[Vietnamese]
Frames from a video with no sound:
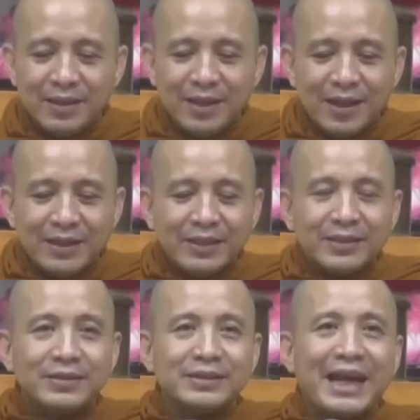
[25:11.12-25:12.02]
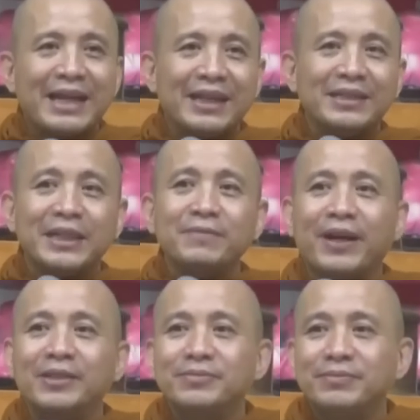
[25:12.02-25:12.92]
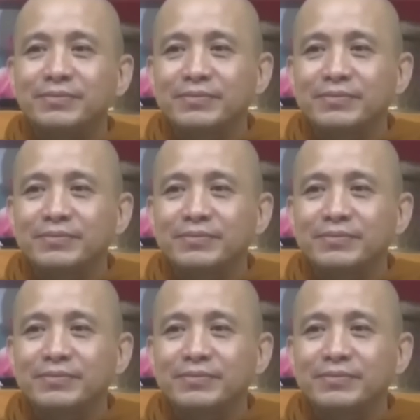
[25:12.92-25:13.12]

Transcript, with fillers: người lớn thường than thân trách phận